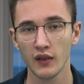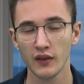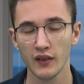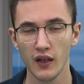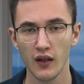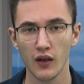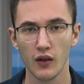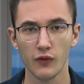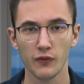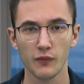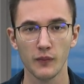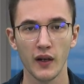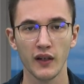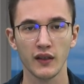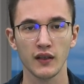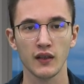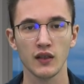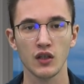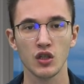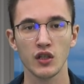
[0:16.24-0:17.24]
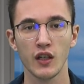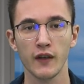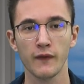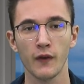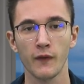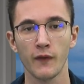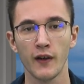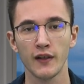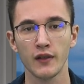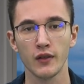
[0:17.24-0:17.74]
Darauf machte die
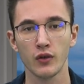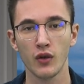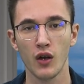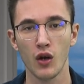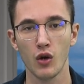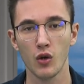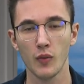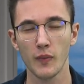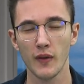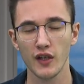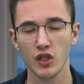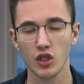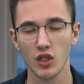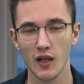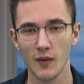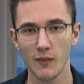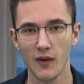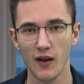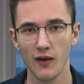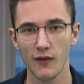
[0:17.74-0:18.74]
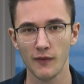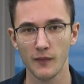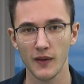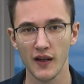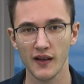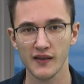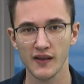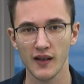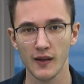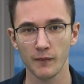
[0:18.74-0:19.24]
Stadtverwaltung Auerbad Schlemer
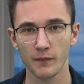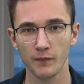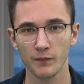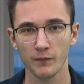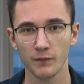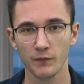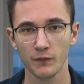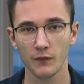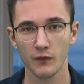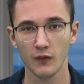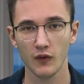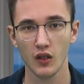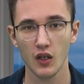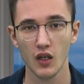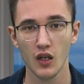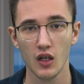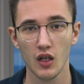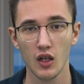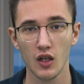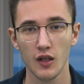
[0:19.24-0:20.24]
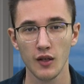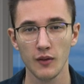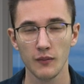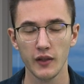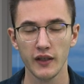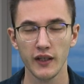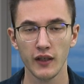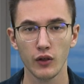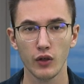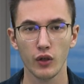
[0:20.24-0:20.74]
aufmerksam.
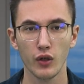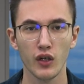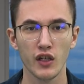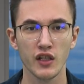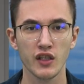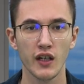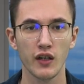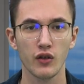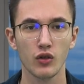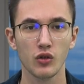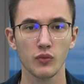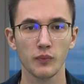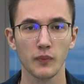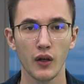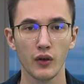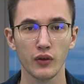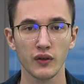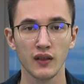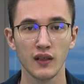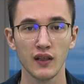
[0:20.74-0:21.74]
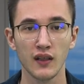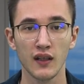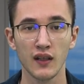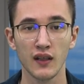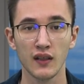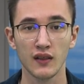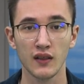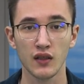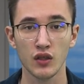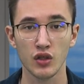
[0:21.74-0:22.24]
Mit der Neuerscheinung baut die
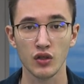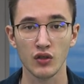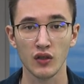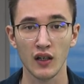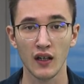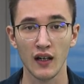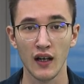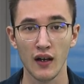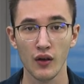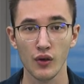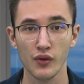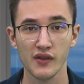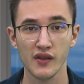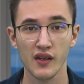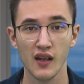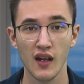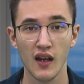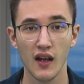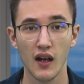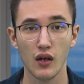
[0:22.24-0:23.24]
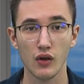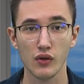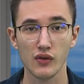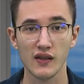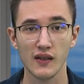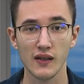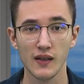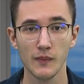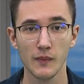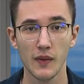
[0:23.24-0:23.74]
Edition Klaus
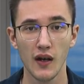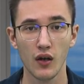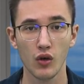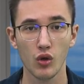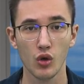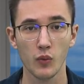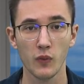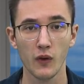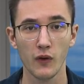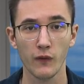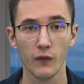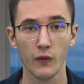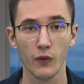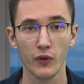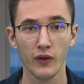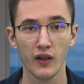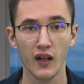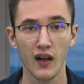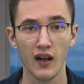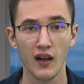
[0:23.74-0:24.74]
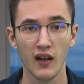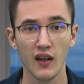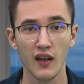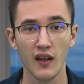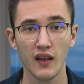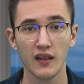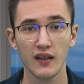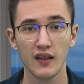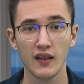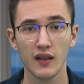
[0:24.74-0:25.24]
aus Limbach-Oberfrohna
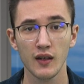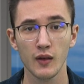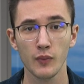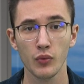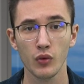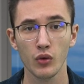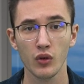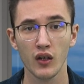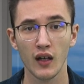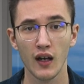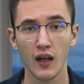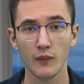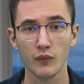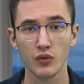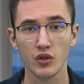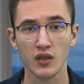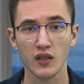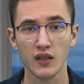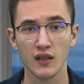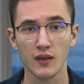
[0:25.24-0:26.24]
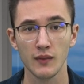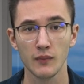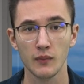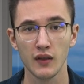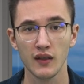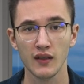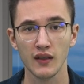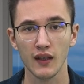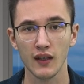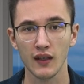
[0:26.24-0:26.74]
ihre Programmschiene
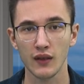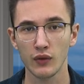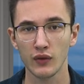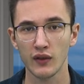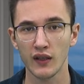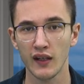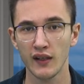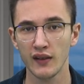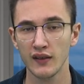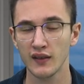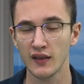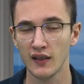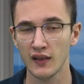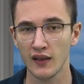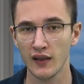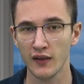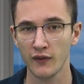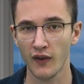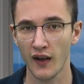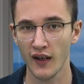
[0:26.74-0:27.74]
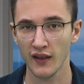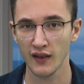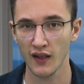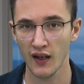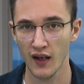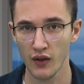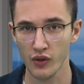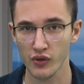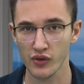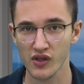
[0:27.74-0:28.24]
mit regionalen Titeln
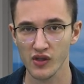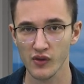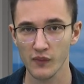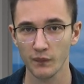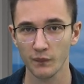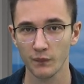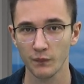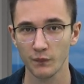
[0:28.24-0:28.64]
weiter aus.